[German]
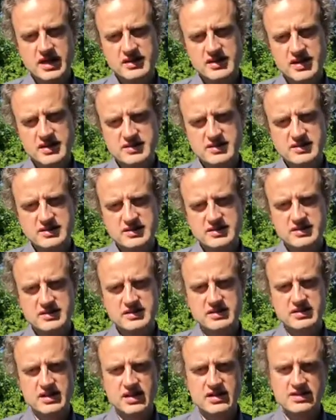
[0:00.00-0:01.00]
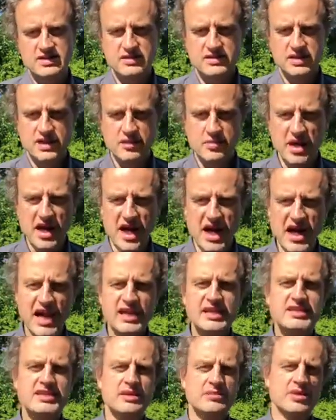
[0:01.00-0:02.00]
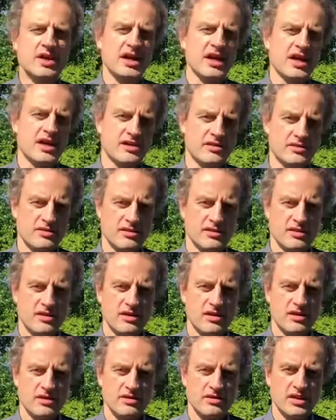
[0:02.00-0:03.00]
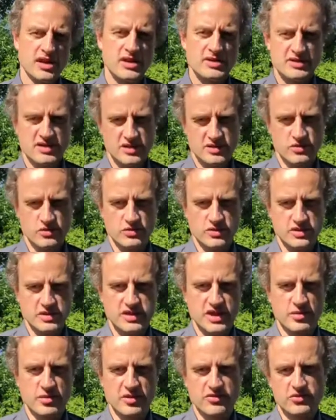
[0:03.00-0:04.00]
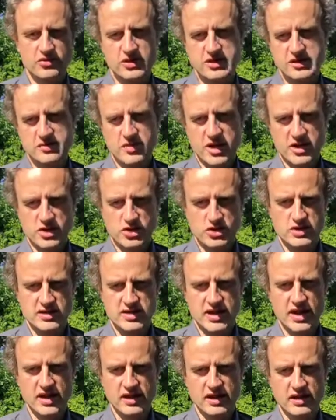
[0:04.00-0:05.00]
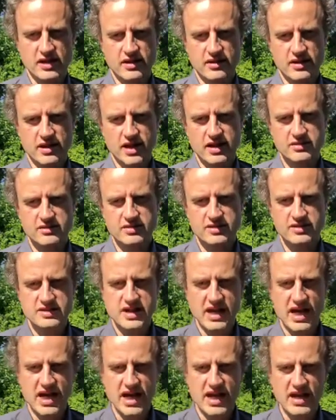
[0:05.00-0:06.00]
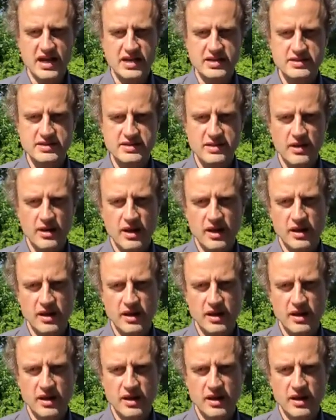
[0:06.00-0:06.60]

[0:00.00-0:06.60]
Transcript: dass das Thema Einsamkeit ein ganz, ganz großes Thema für diese Menschen sein kann. Also das heißt,